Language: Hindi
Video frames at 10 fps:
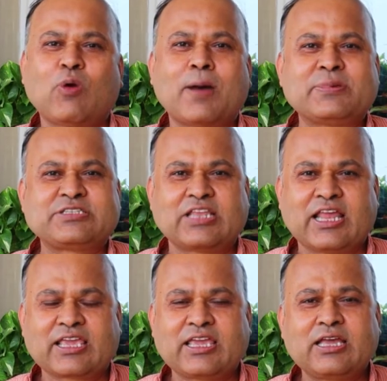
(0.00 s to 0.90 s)
वापस
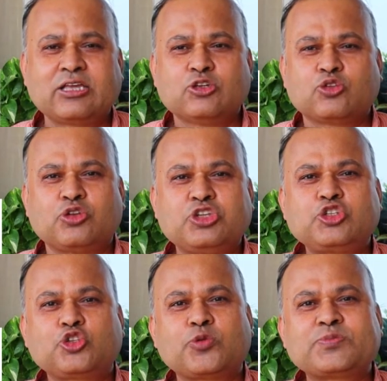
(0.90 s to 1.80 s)
चला गया तो
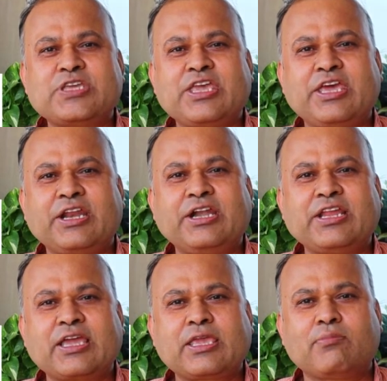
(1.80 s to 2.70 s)
निश्चित रूप से एयर
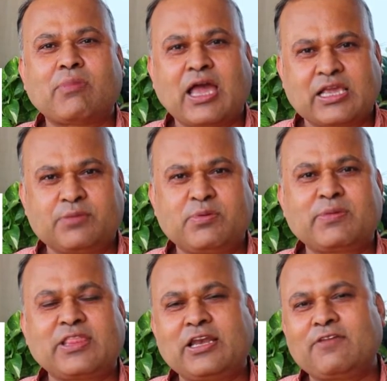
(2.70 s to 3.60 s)
इंडिया के भाग्य भी
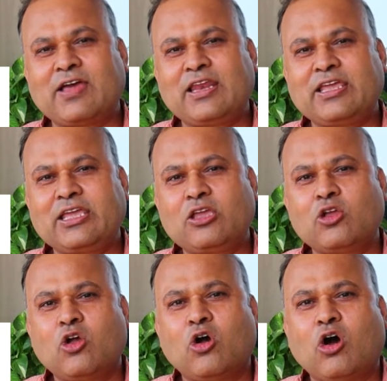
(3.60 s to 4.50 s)
बदलने वाले हैं
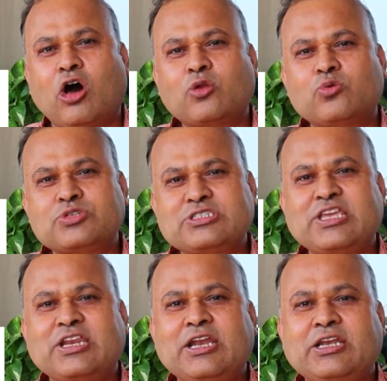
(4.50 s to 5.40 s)
और
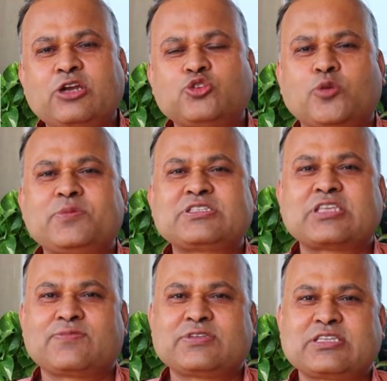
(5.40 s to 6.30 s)
उससे रिलेटेड जो भी
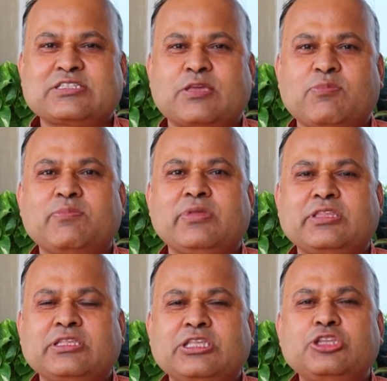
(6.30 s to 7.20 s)
सर्विसेज हमें
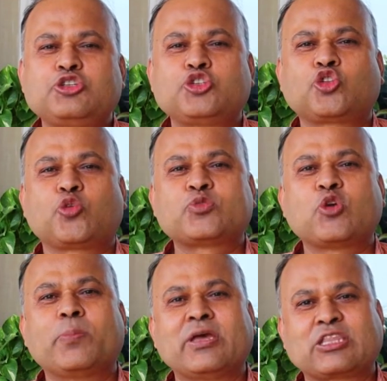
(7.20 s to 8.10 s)
मिलती थी निश्चित रूप से
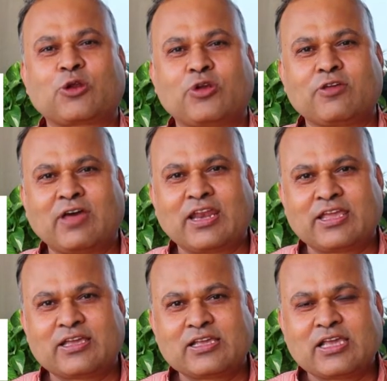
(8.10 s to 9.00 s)
वो बेहतर होने वाले
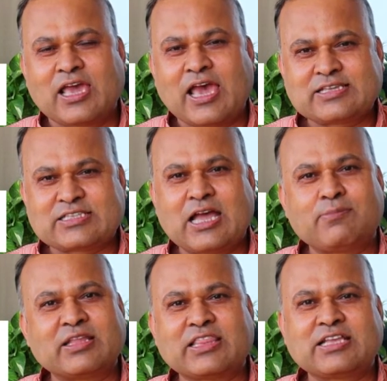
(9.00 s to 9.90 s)
हैं ऐसा
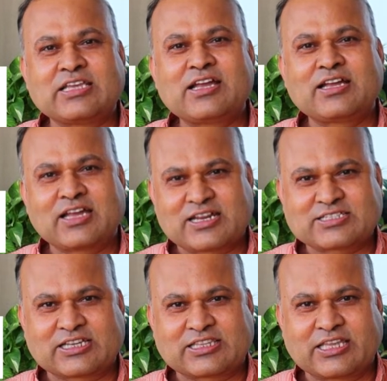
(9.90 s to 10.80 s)
हम अंदाजा कर
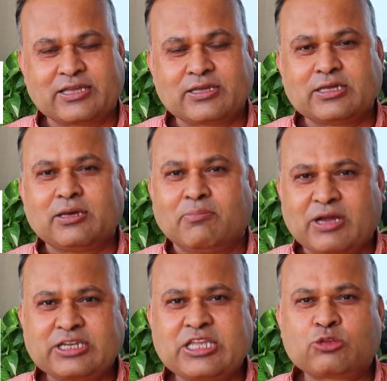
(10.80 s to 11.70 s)
सकते हैं
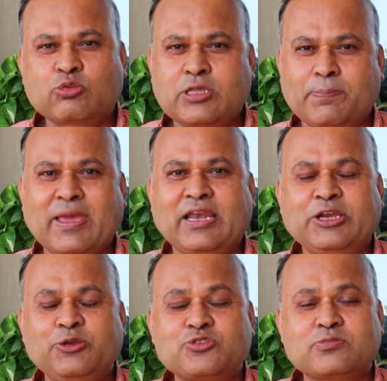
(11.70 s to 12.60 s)
मगर ये तो थी
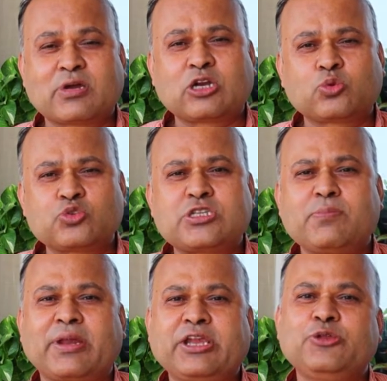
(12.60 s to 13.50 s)
पहली न्यूज़ मगर दूसरी
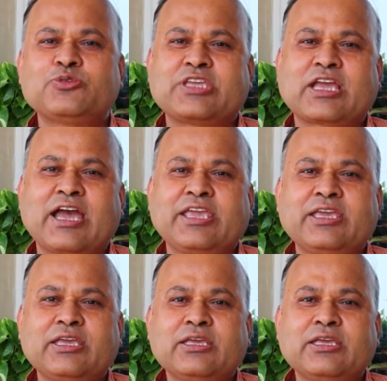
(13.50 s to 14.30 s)
बड़ी न्यूज़ एक आई